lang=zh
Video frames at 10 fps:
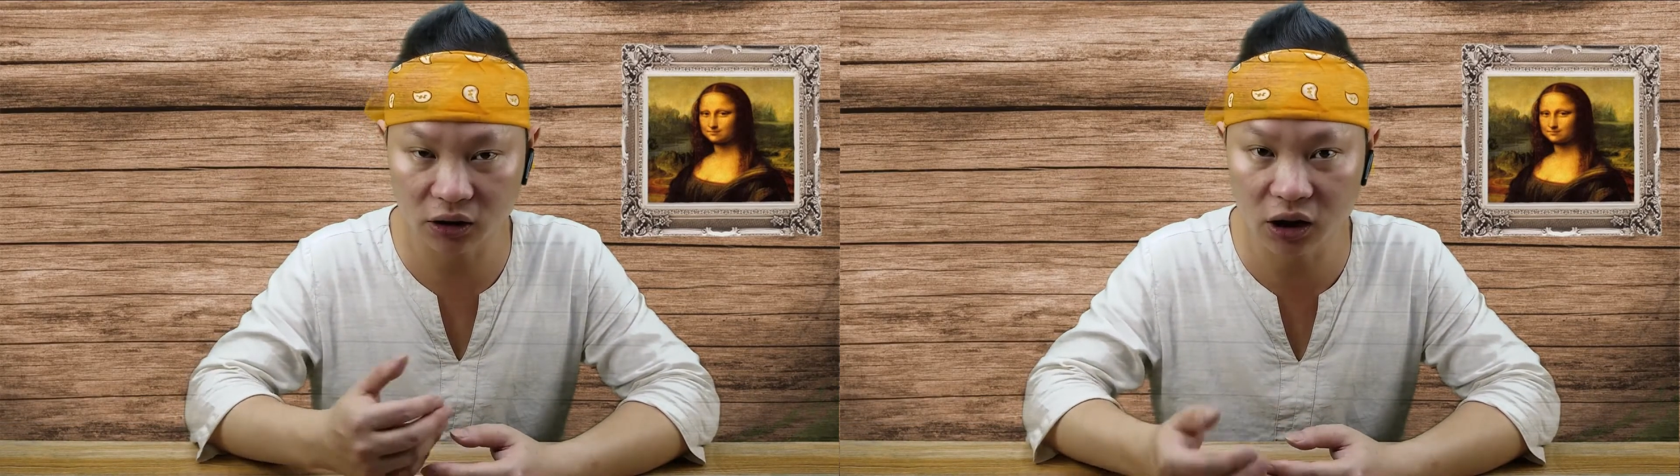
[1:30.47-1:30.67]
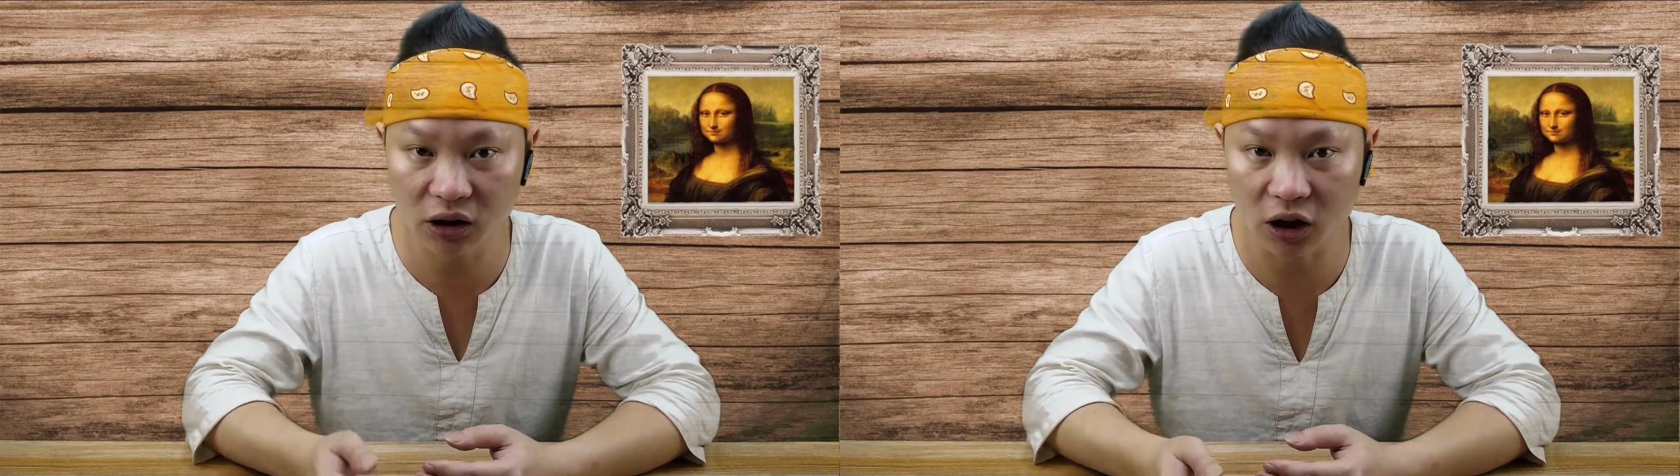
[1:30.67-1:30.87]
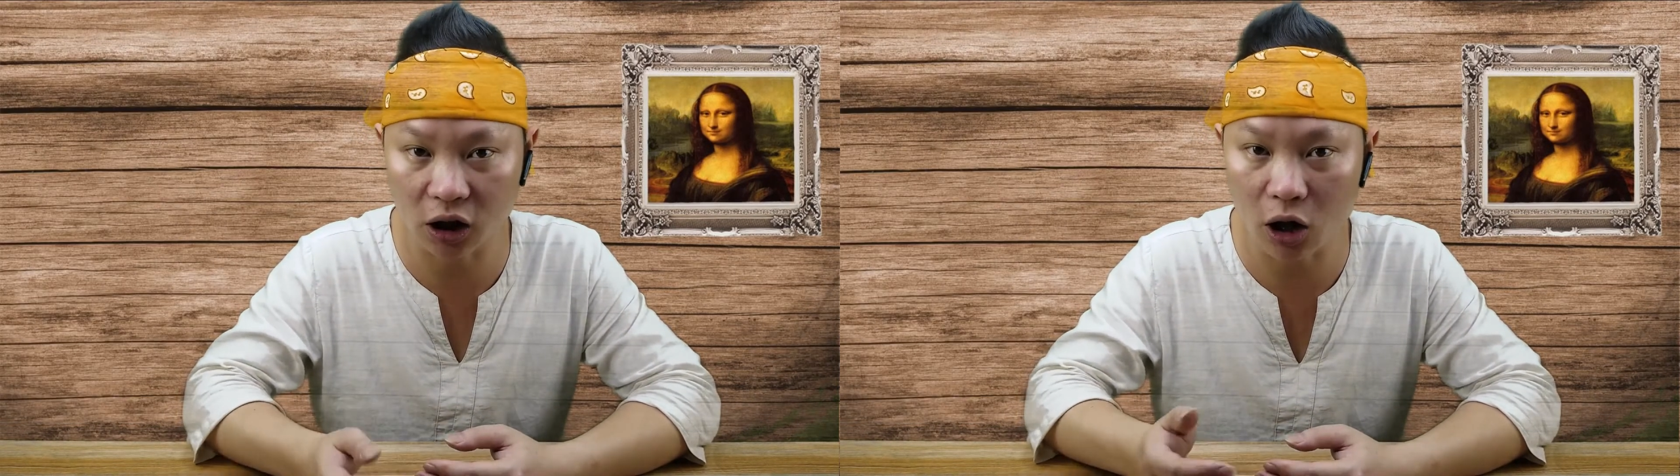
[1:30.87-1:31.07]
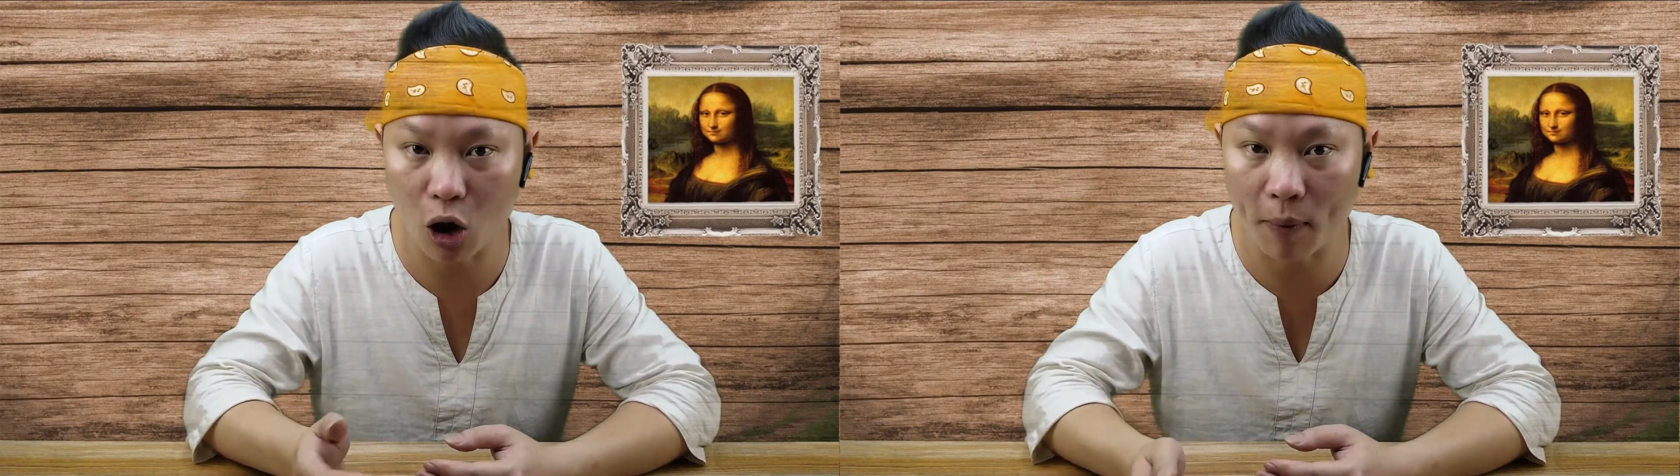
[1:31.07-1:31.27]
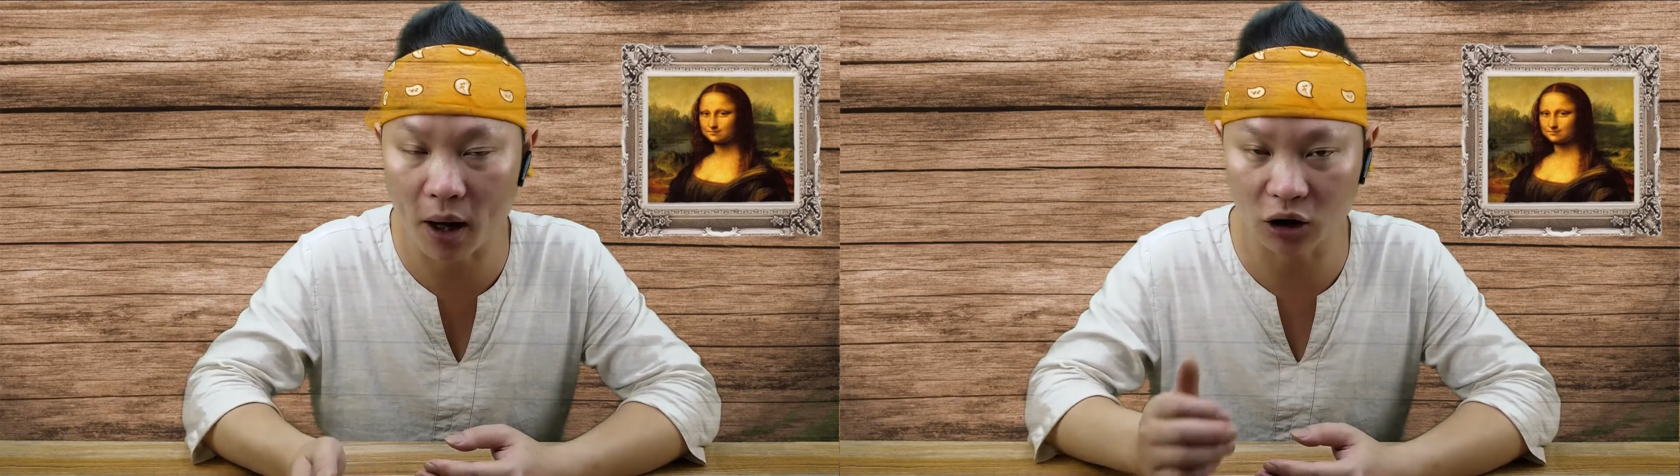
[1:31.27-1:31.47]
亲人
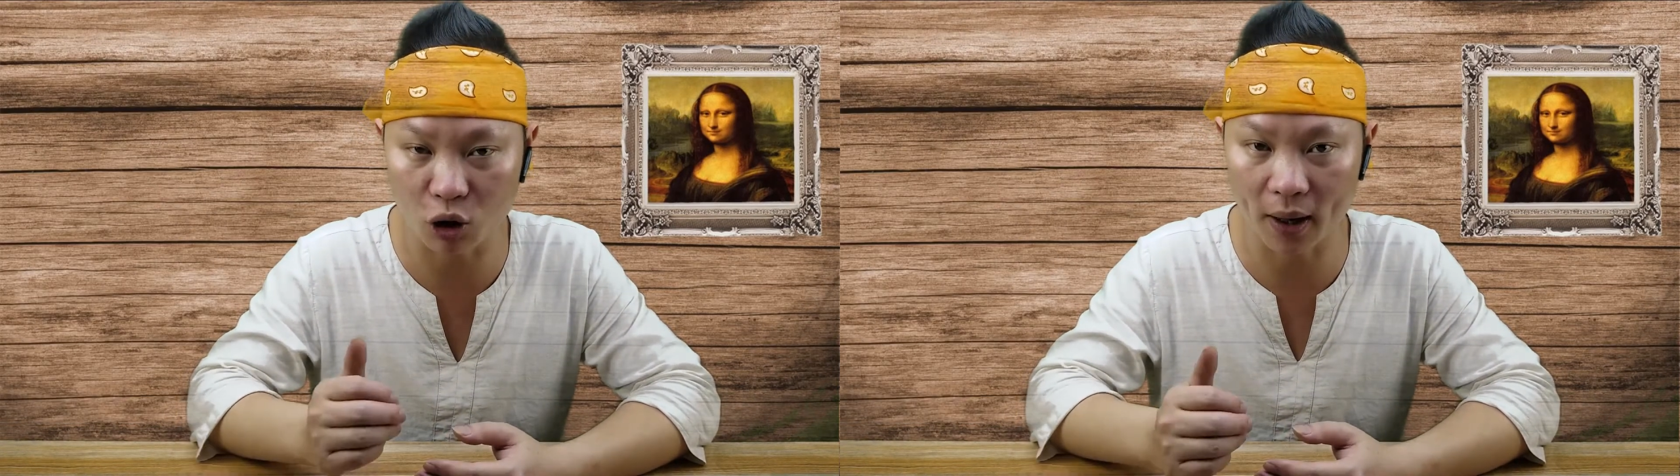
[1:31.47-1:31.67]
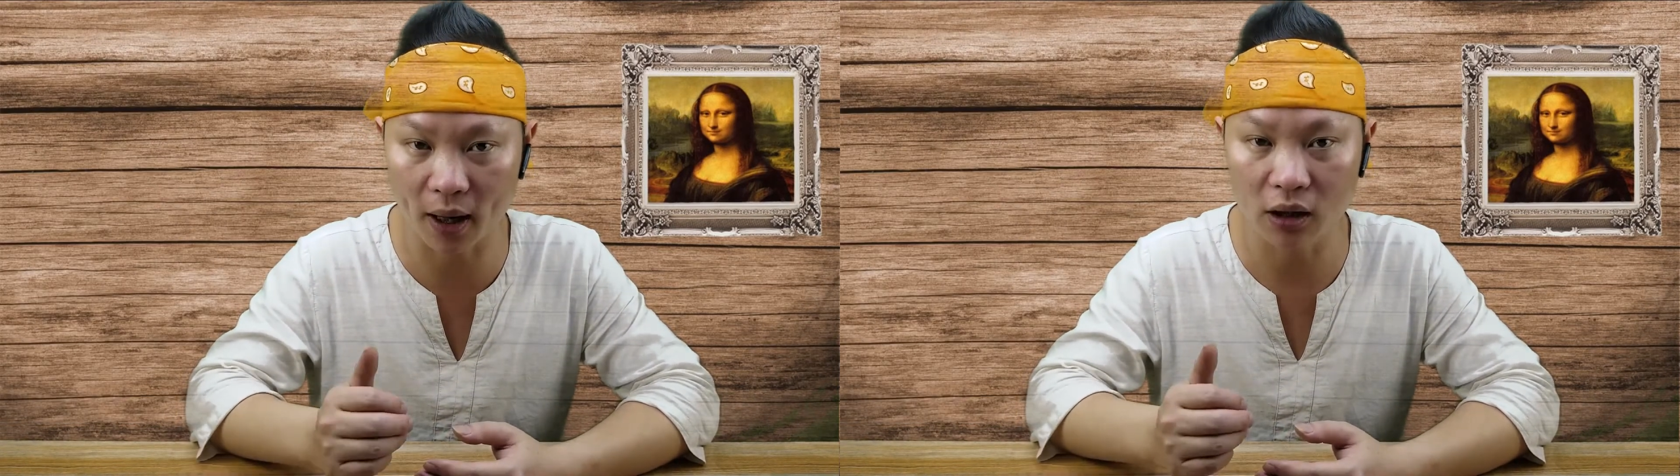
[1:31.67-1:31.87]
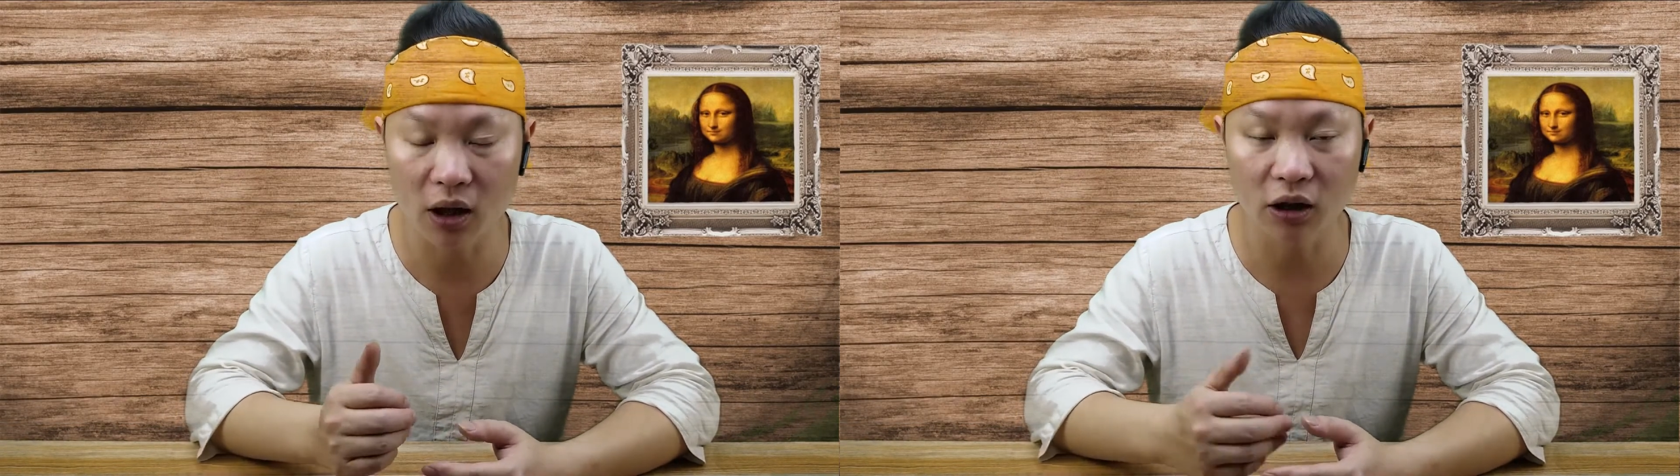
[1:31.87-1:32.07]
和朋友吧。